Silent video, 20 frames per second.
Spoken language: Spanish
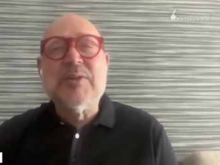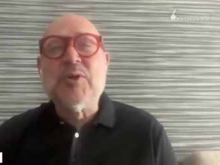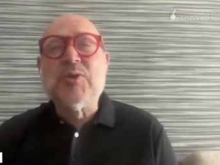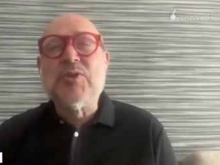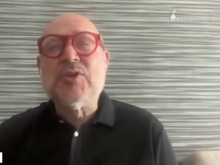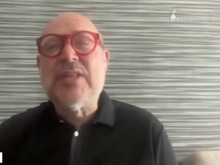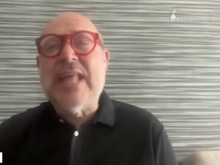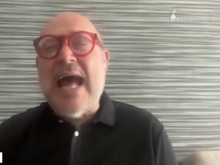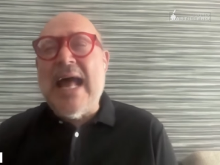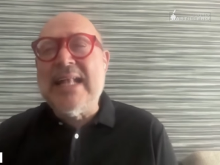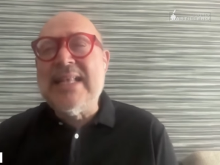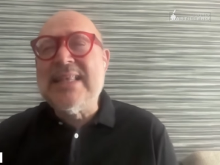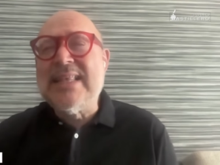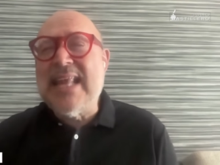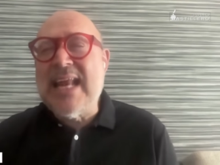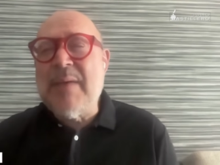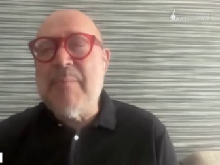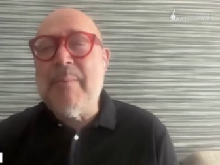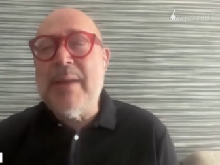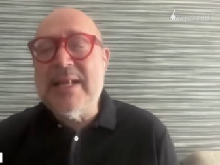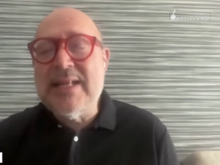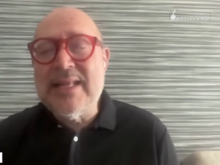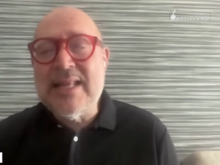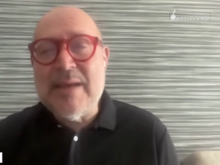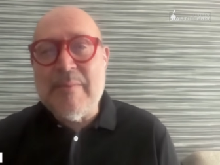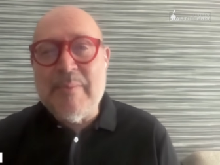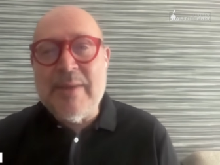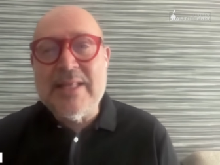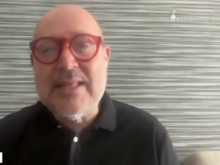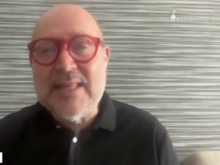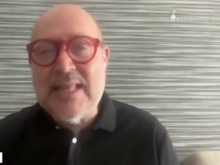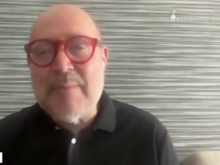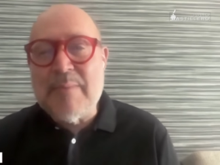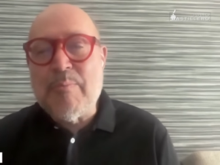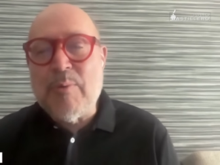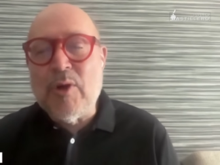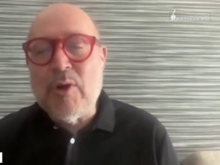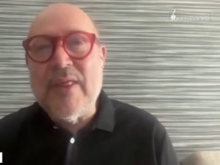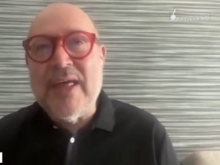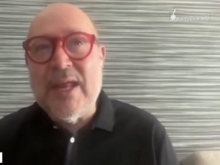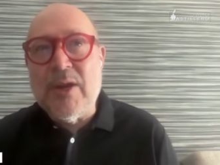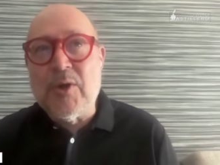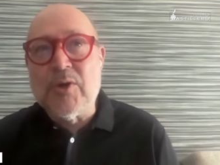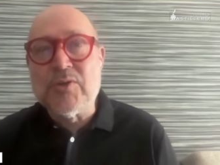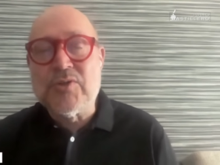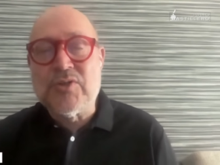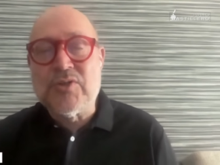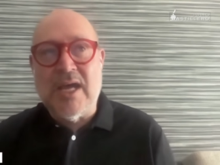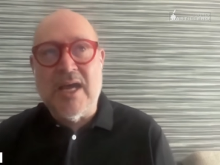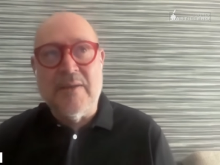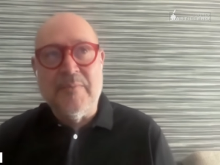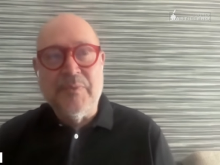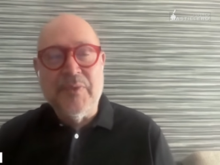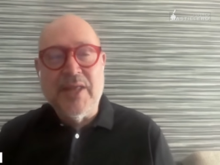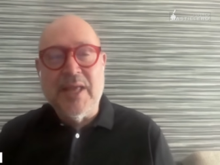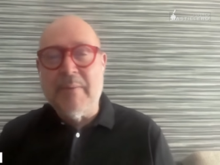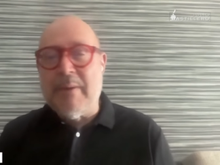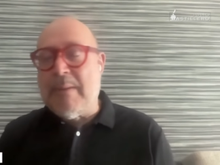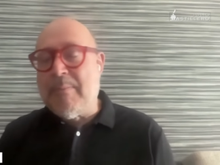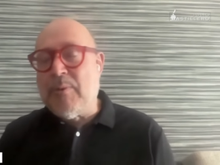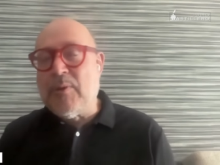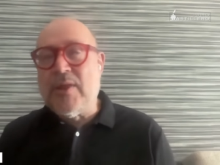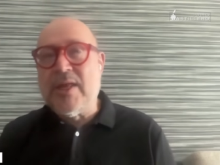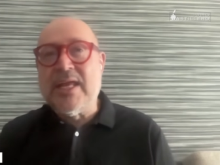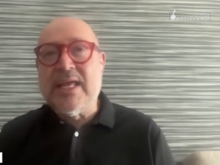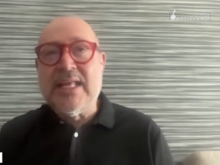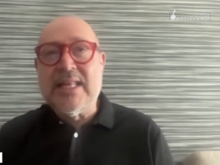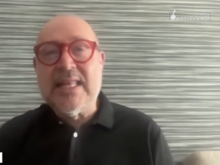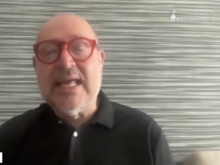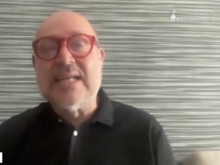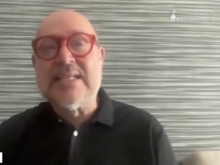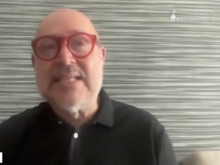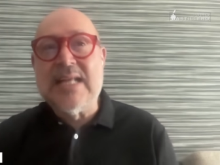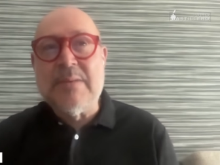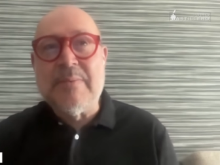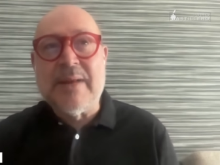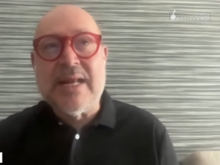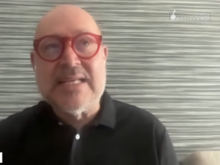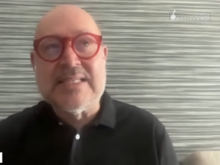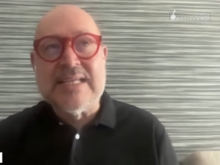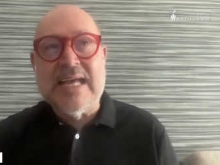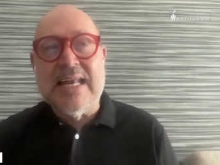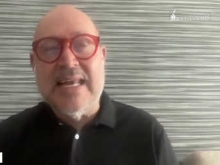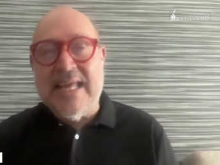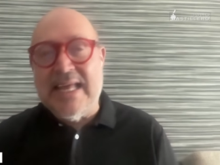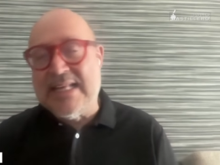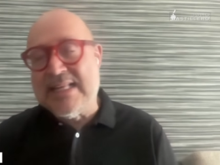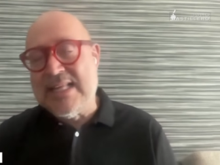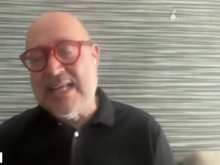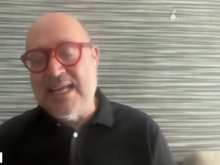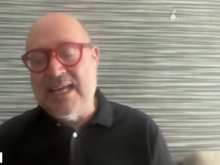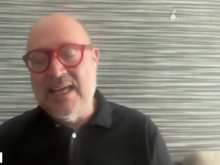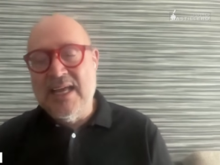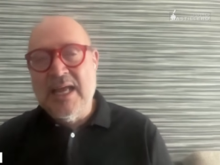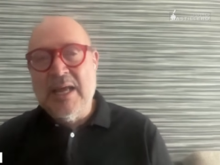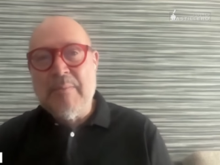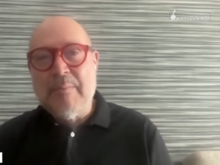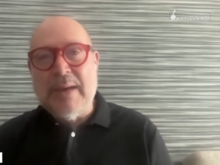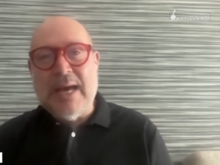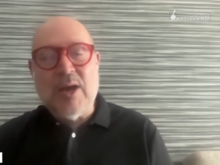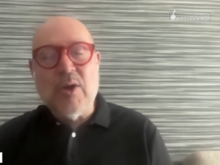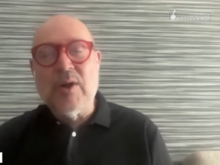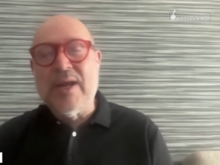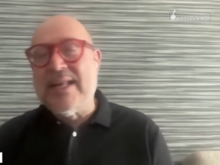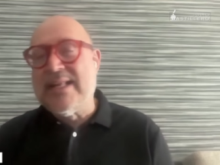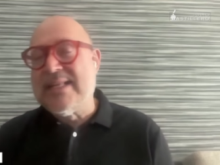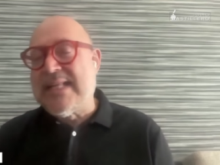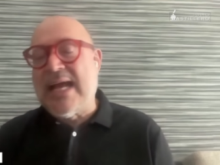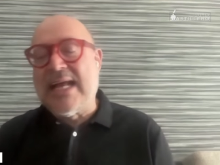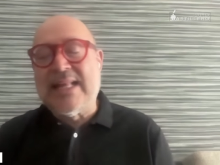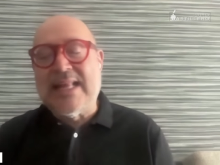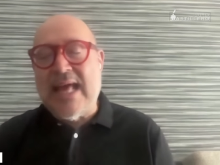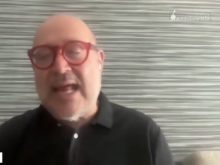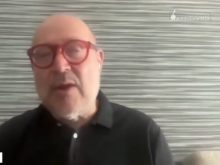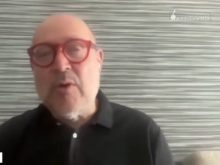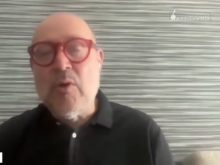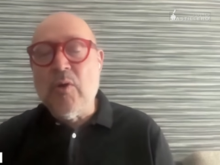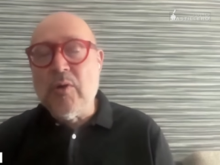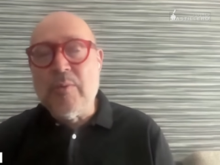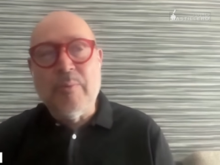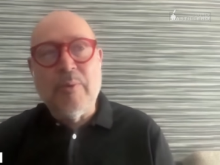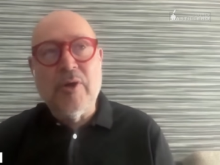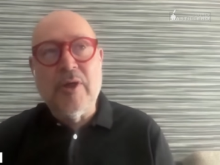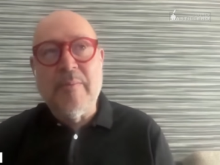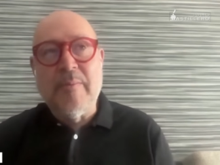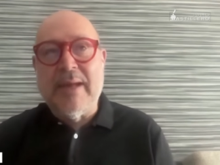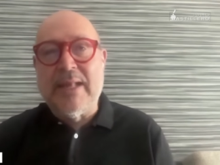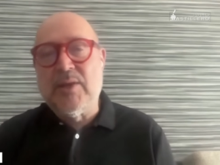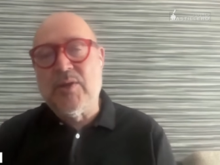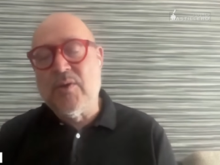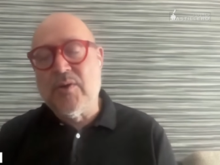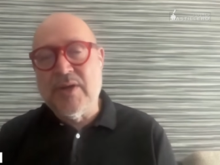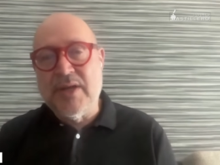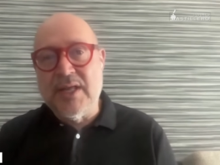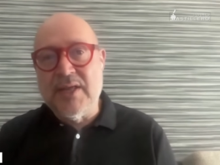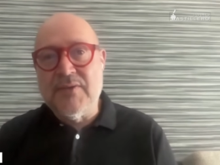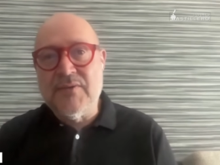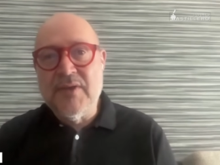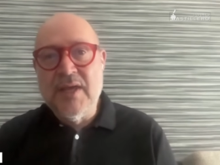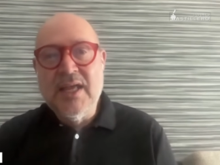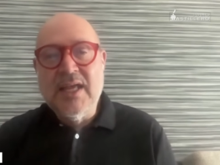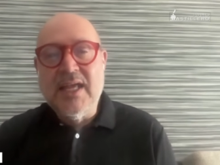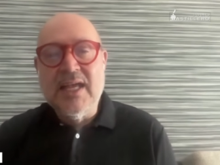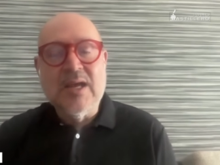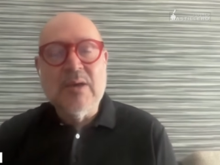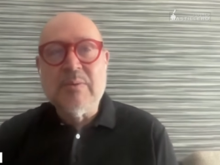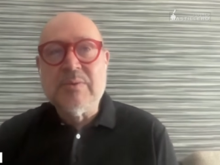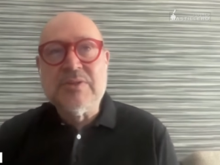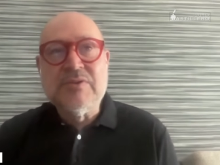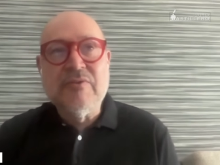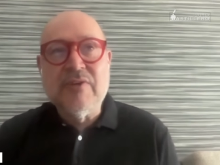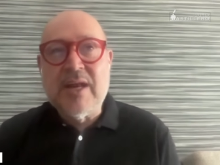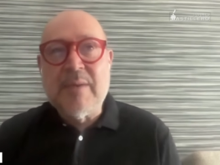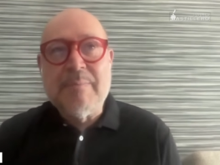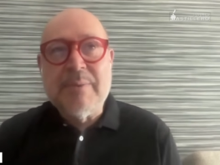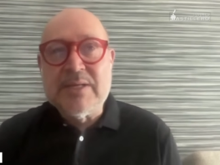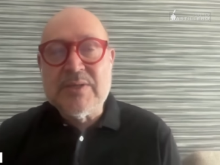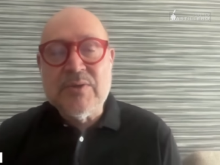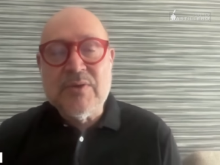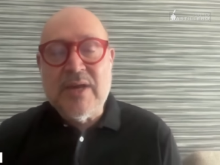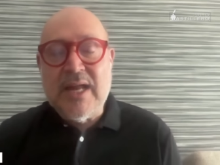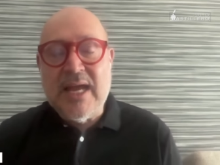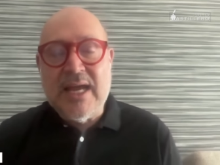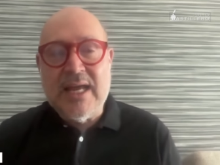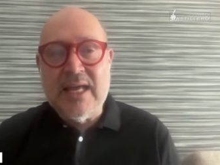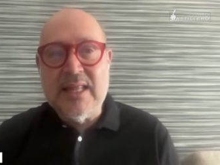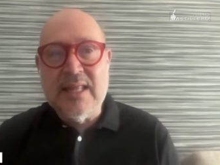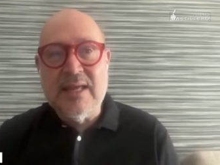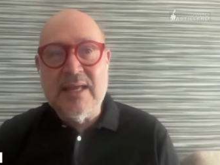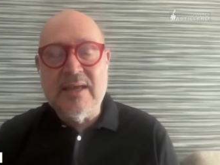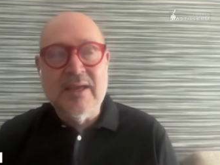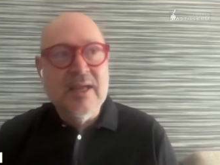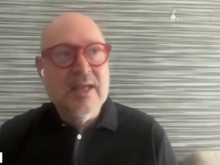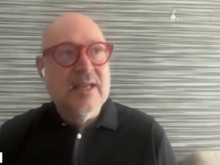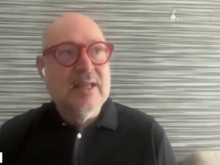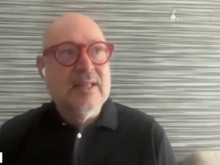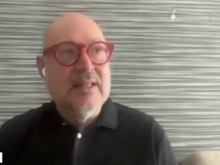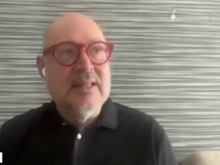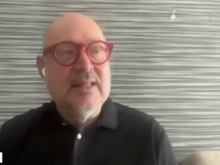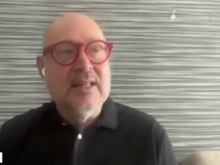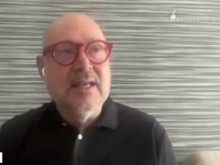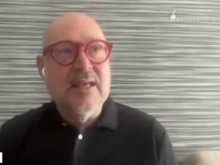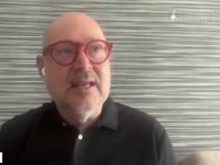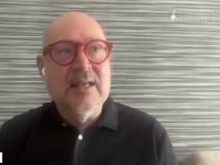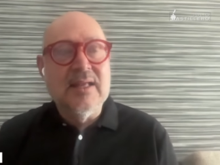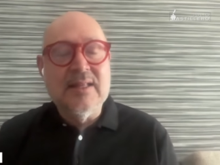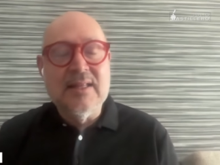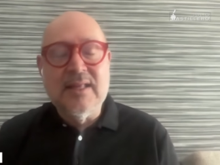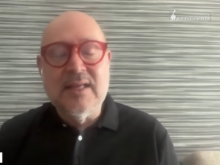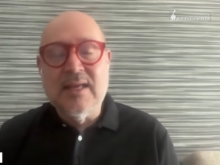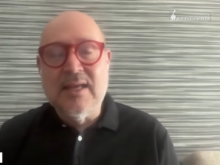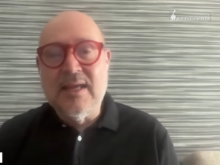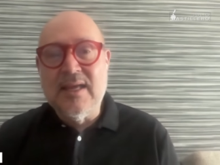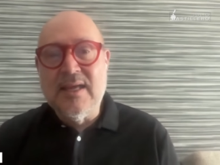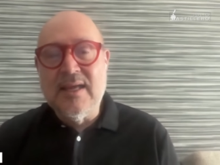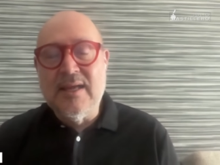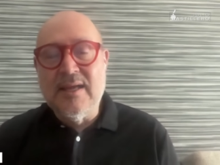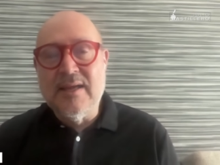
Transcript: sigue siendo tan tremendamente poderosa que va a poder quitarse el brazalete, va a contactar a un grupo de matones y como si fuera personaje de, de,